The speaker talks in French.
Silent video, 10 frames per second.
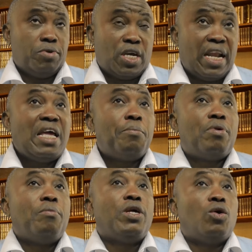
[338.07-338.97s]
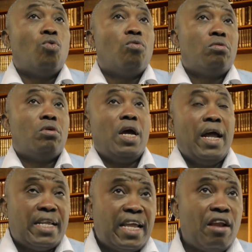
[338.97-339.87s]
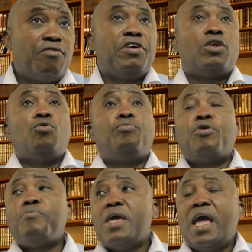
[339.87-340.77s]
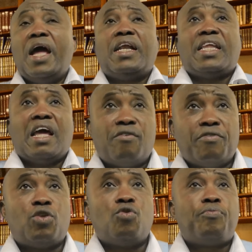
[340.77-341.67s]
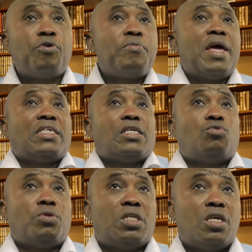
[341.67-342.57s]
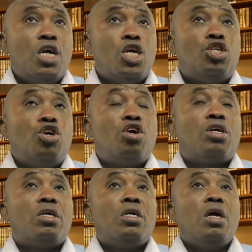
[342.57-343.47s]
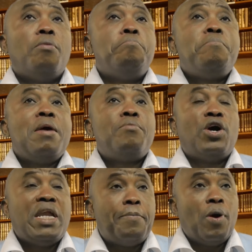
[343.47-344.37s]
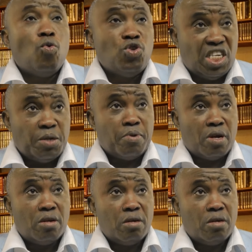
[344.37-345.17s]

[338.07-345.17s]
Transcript: Parce que là, il y a un problème d'ego. Un tel veut être le premier, un tel veut être le premier, ainsi de suite. Donc, même on n'est pas audible.